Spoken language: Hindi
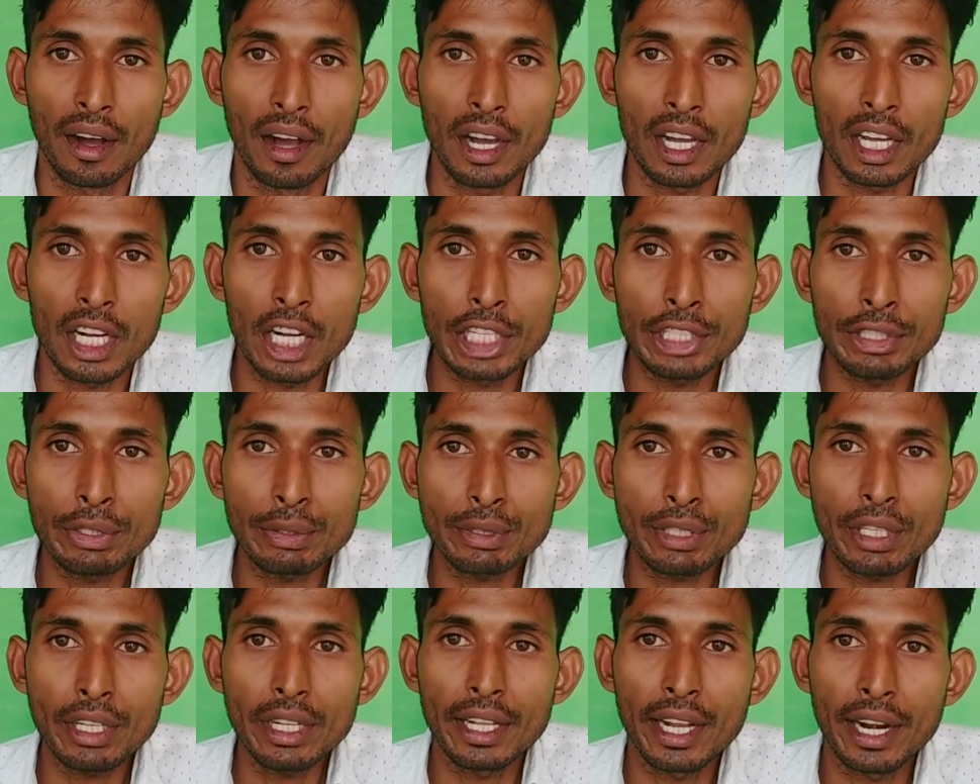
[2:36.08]

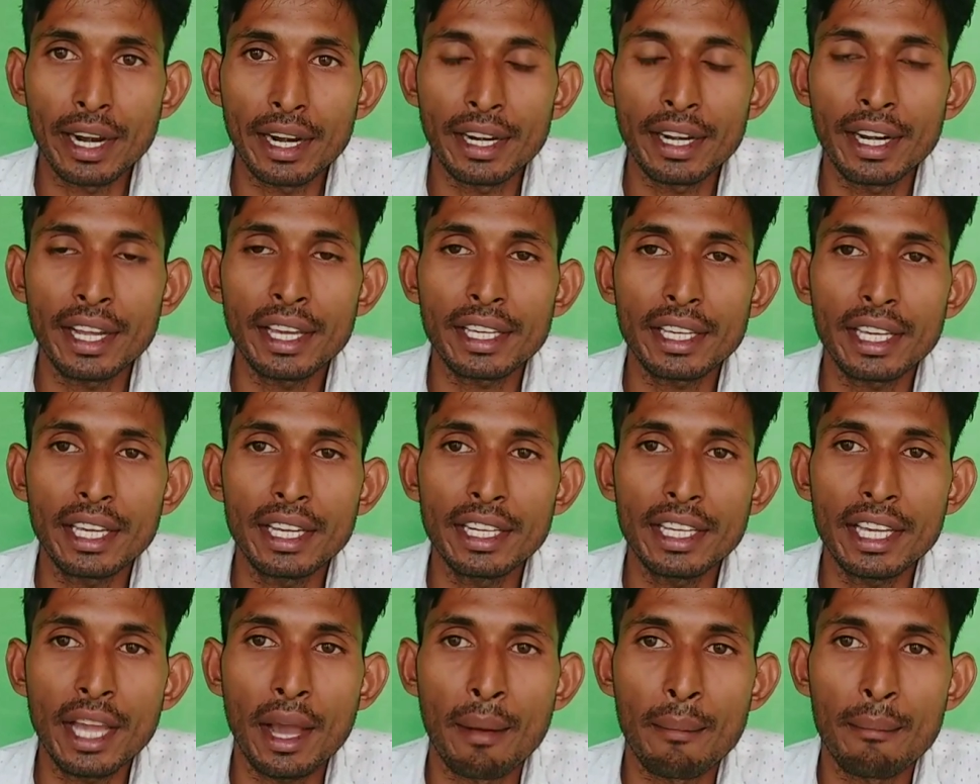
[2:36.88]
अंग्रेजों से लड़ने के
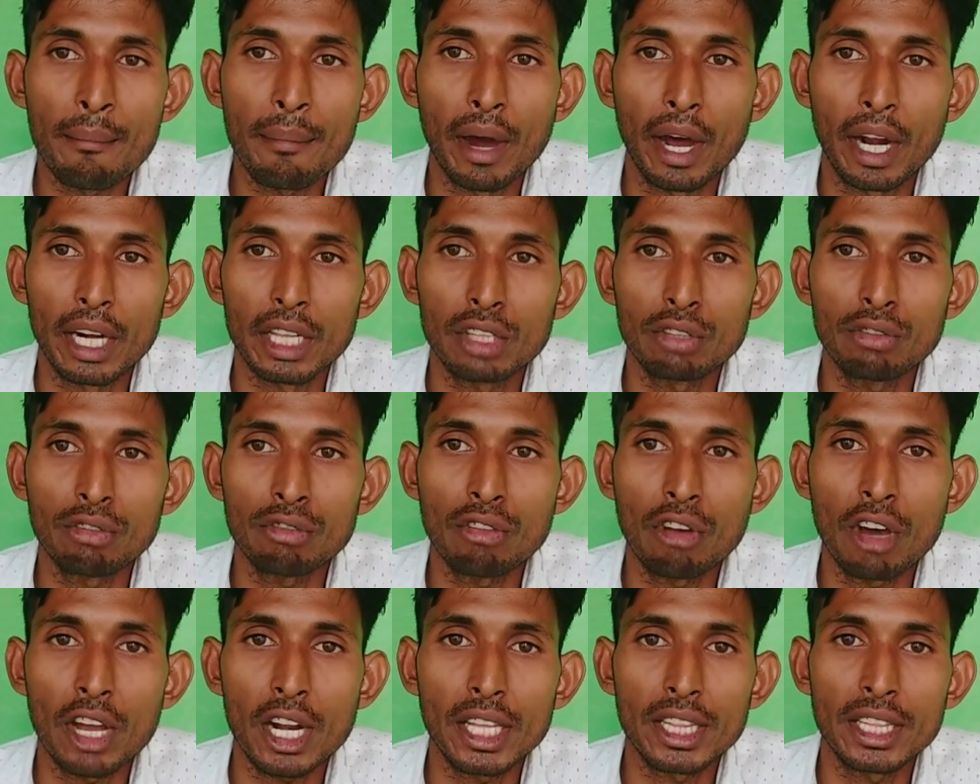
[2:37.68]
लिए हम
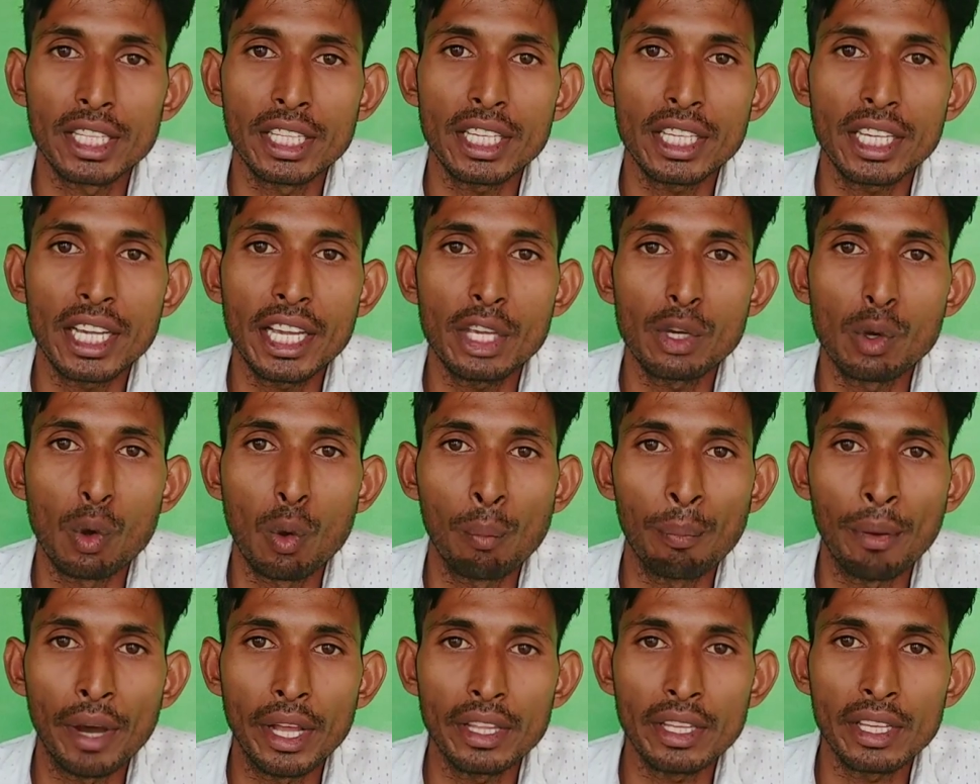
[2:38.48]
भारतीयों द्वारा दी गई
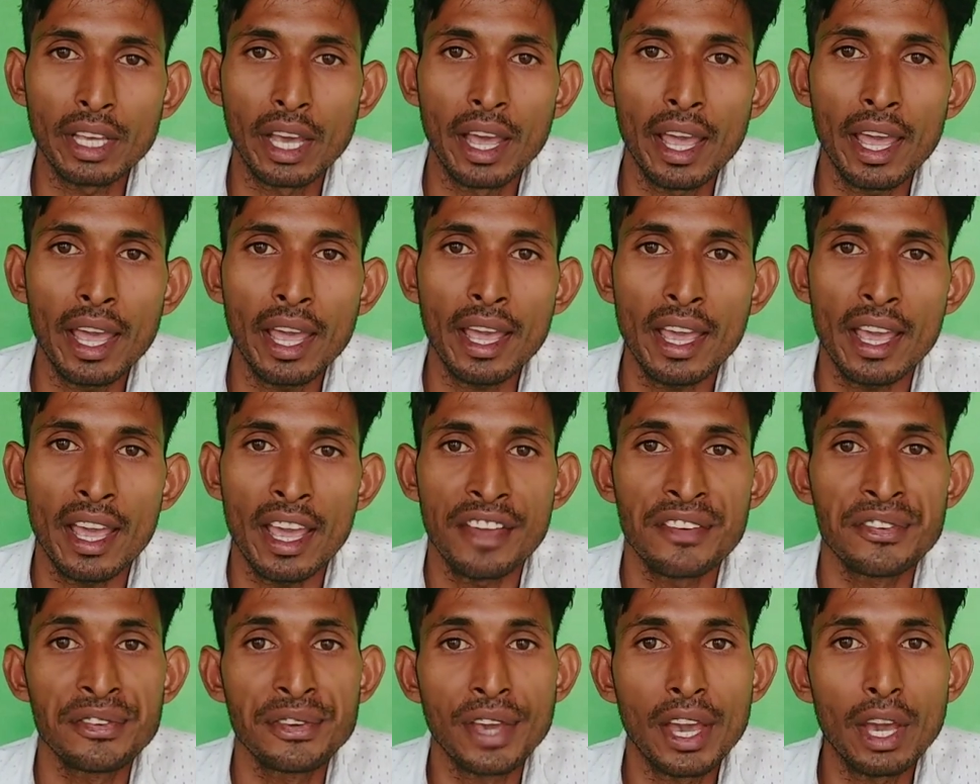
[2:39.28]
उपाधि है
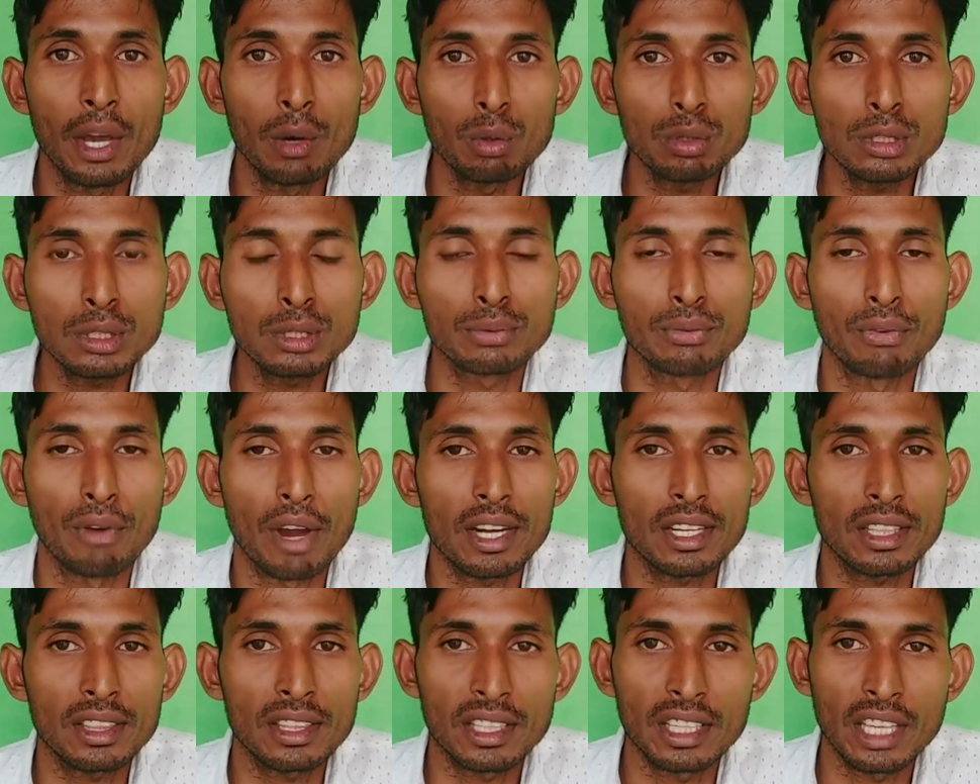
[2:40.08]
यह उस
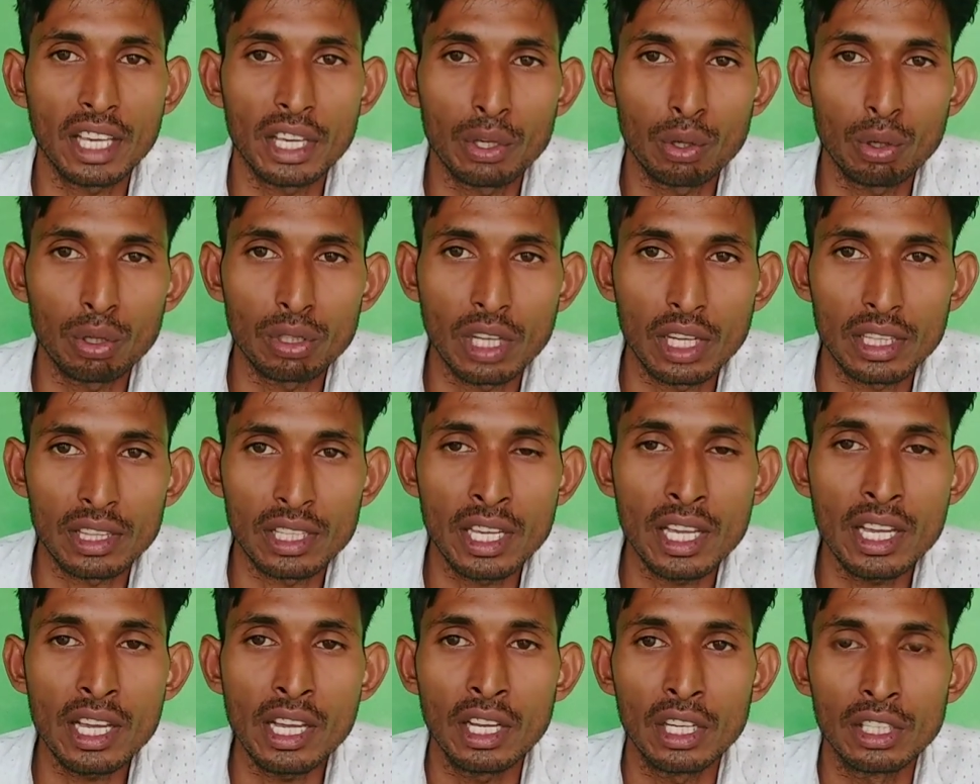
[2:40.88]
वक्त के योद्धा
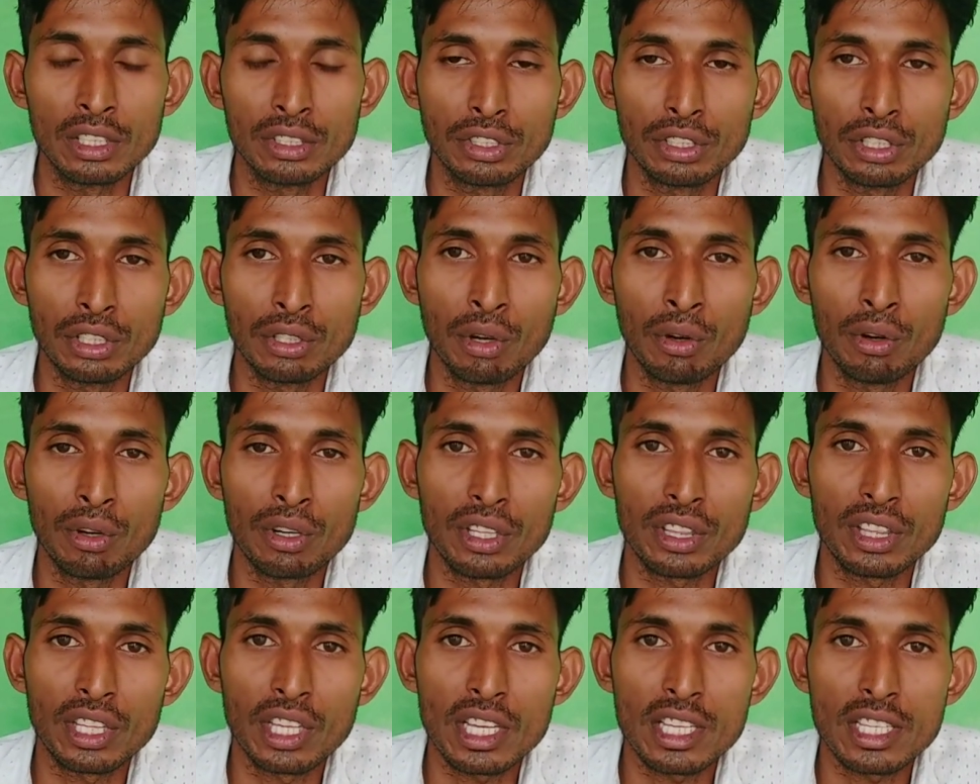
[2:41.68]
थे
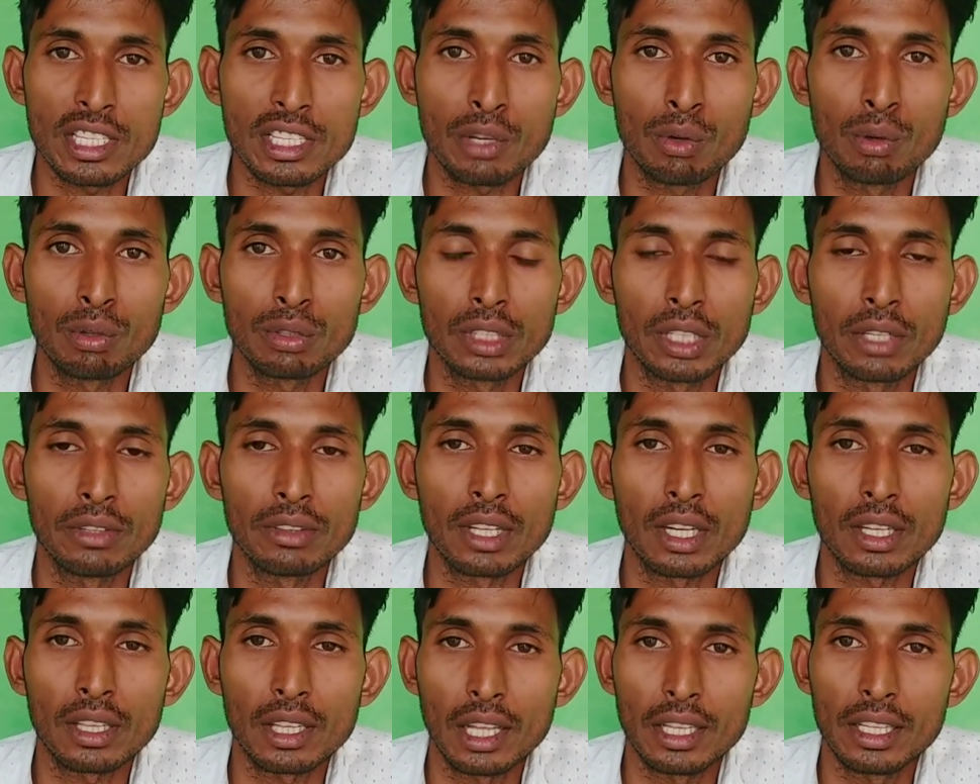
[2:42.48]
जिन्होंने देश को
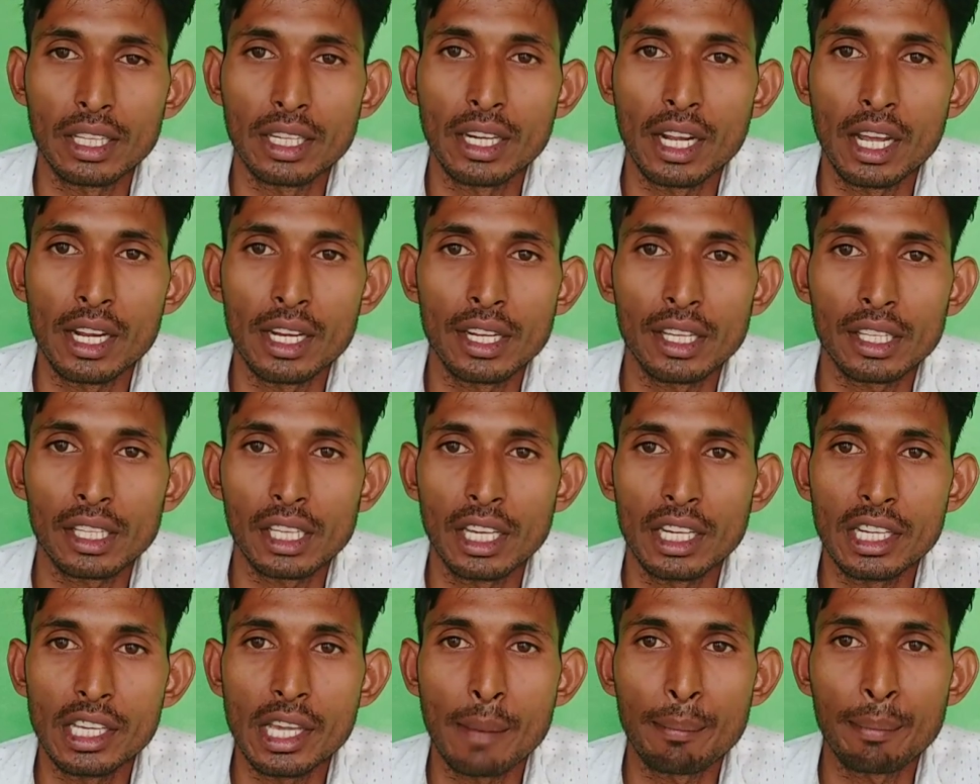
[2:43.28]
स्वतंत्रता दिलाने
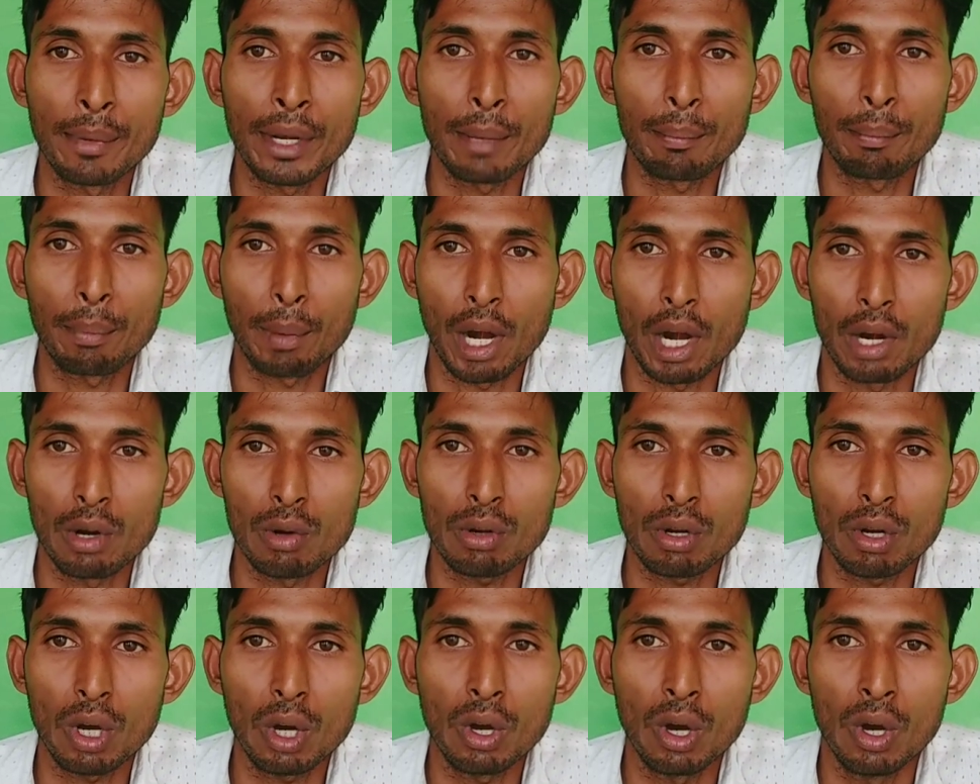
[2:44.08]
के लिए अपने
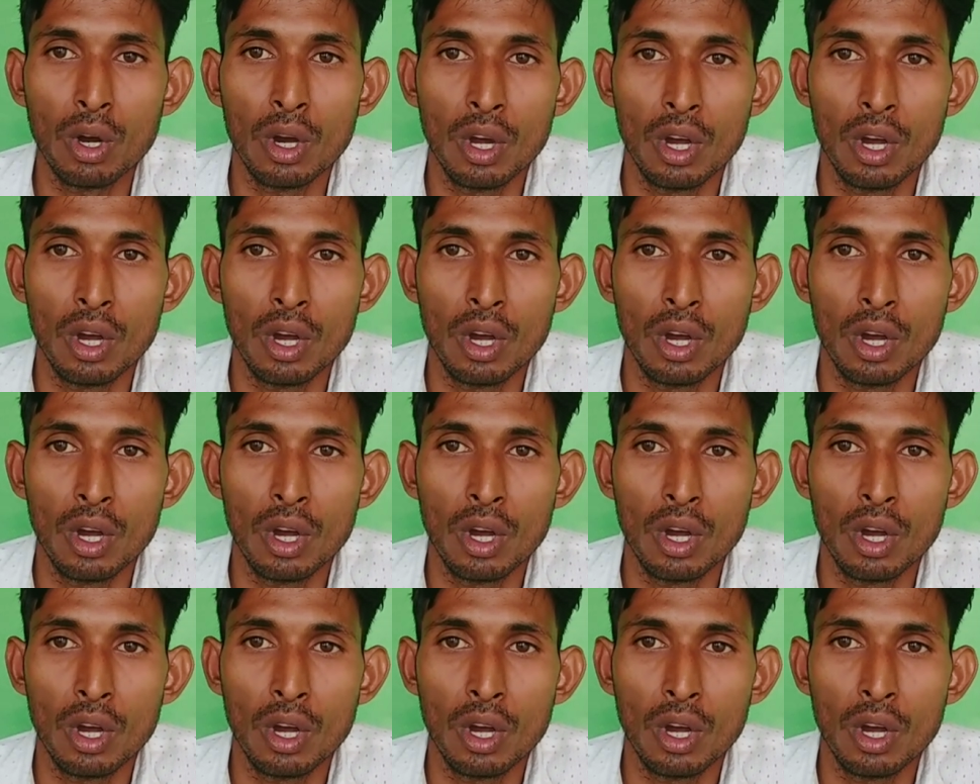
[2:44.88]
प्राणों को